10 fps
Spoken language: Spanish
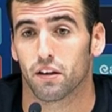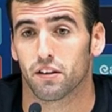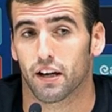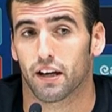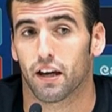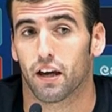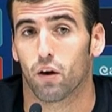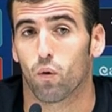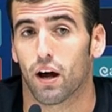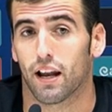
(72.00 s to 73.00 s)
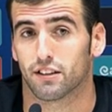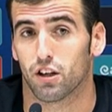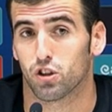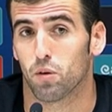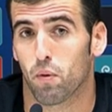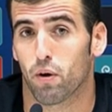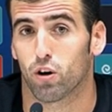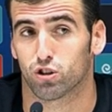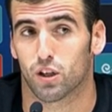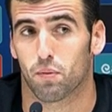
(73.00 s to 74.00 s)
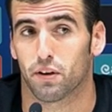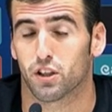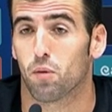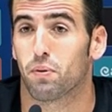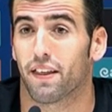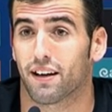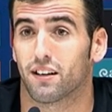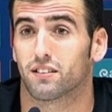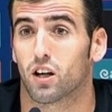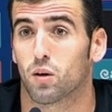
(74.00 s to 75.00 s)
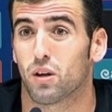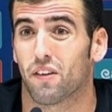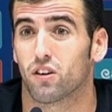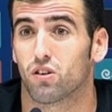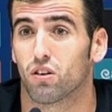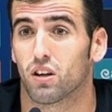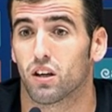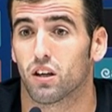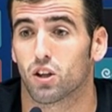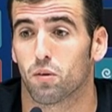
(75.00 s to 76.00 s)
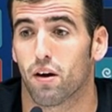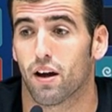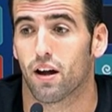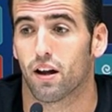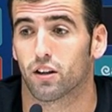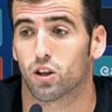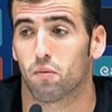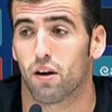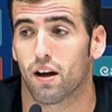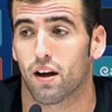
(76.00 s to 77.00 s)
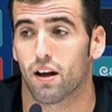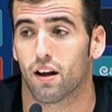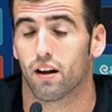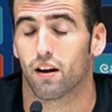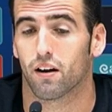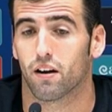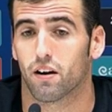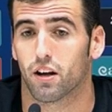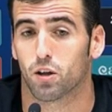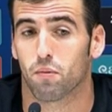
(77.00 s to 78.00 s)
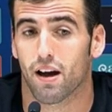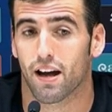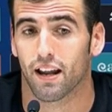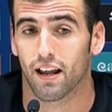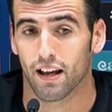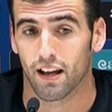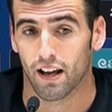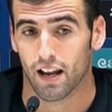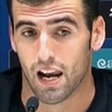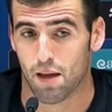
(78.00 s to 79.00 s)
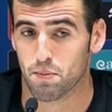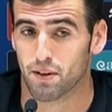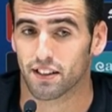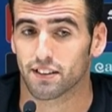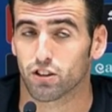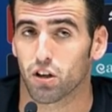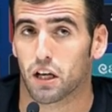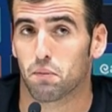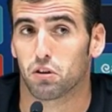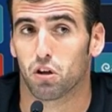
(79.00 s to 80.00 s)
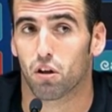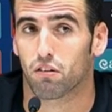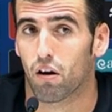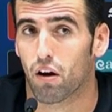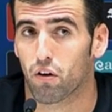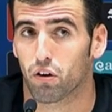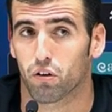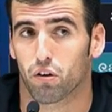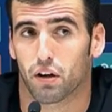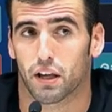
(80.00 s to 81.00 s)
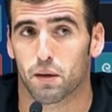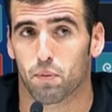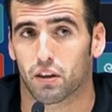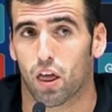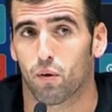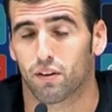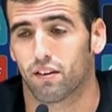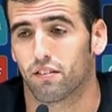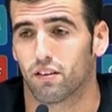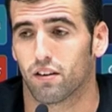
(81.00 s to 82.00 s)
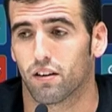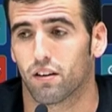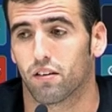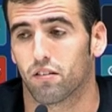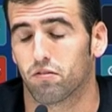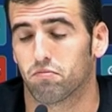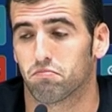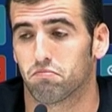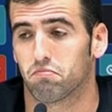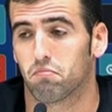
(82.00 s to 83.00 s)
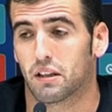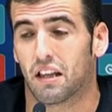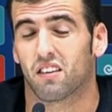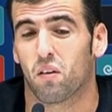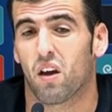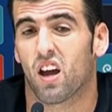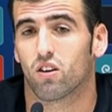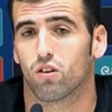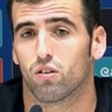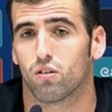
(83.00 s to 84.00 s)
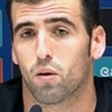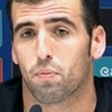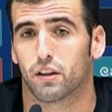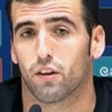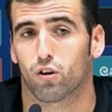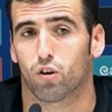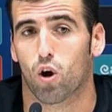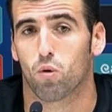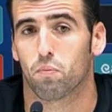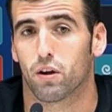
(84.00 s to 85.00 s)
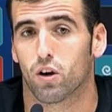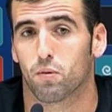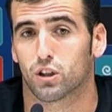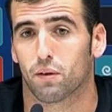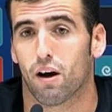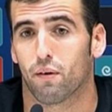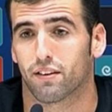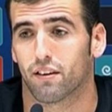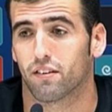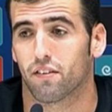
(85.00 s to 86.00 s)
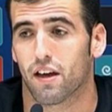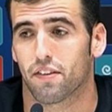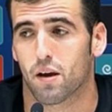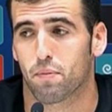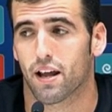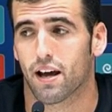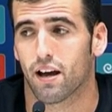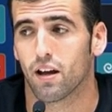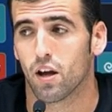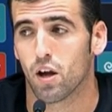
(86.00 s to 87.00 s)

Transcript: ya que juega la selección, pues bueno, nosotros aprovechamos para descansar, como ya he dicho, y, tomar, tomar, retomar las mismas sensaciones que hemos tenido hasta ahora, ¿no? Que yo creo que el equipo ha estado bastante, bastante bien, ¿no? Los partidos creo que ha cumplido, hemos trabajado bastante día a día para